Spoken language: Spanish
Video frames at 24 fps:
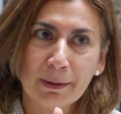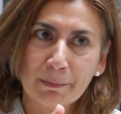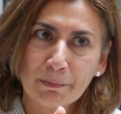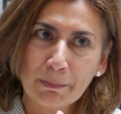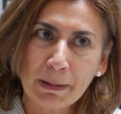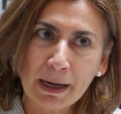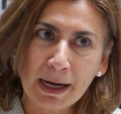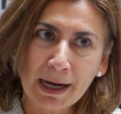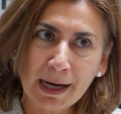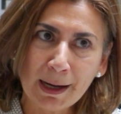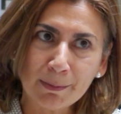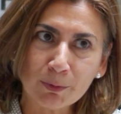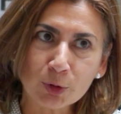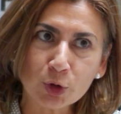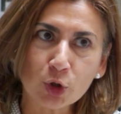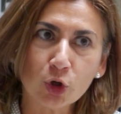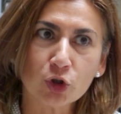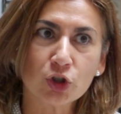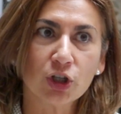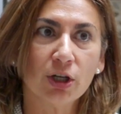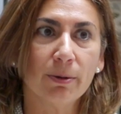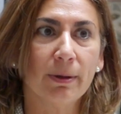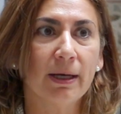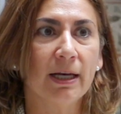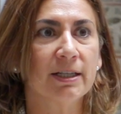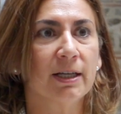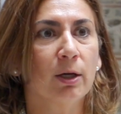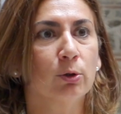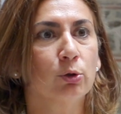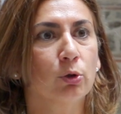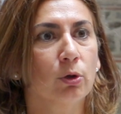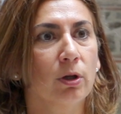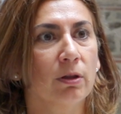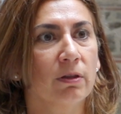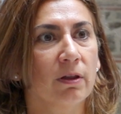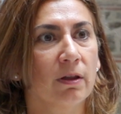bajamos los niveles de
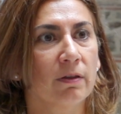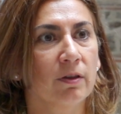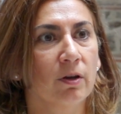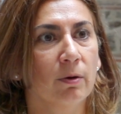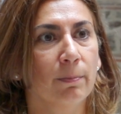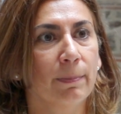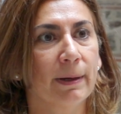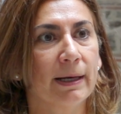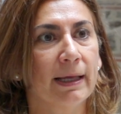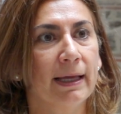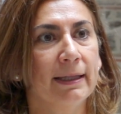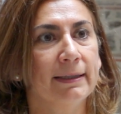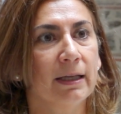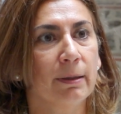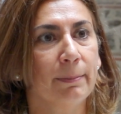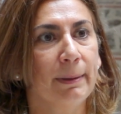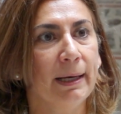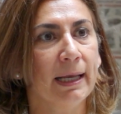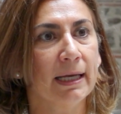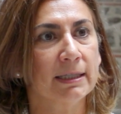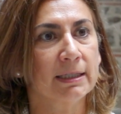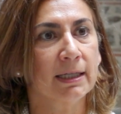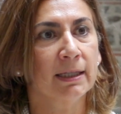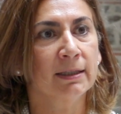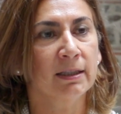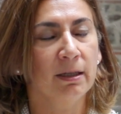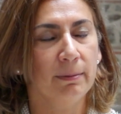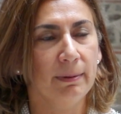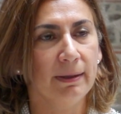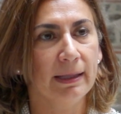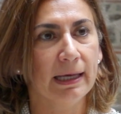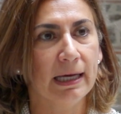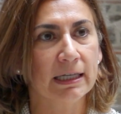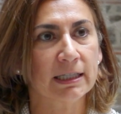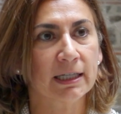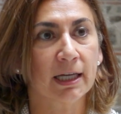autorización para determinadas
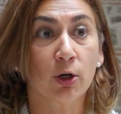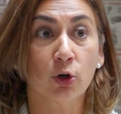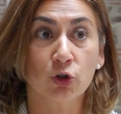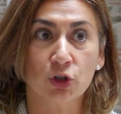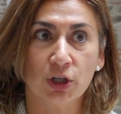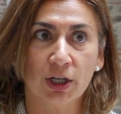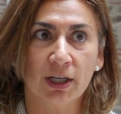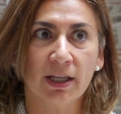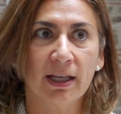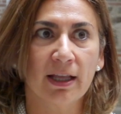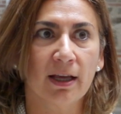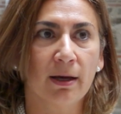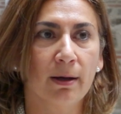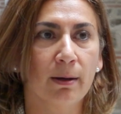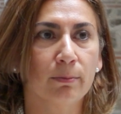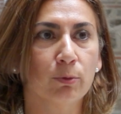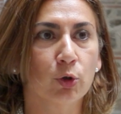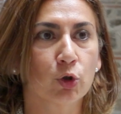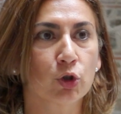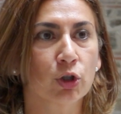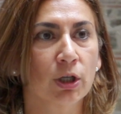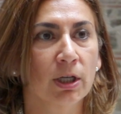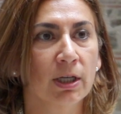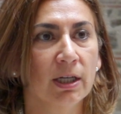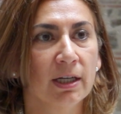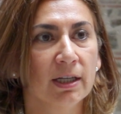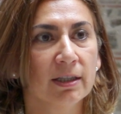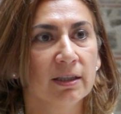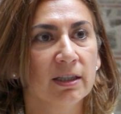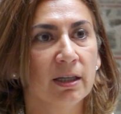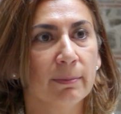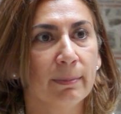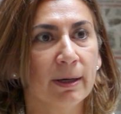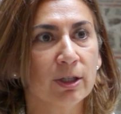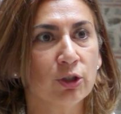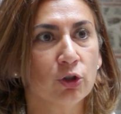actividades que considerábamos
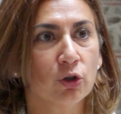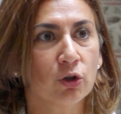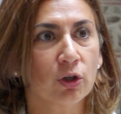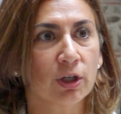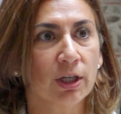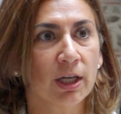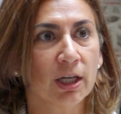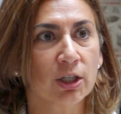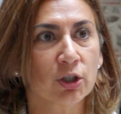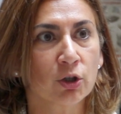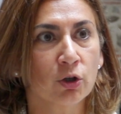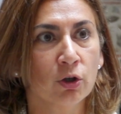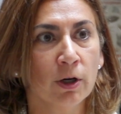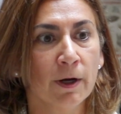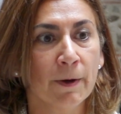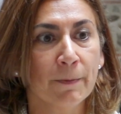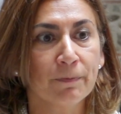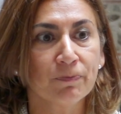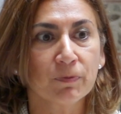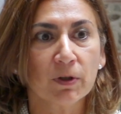de mayor riesgo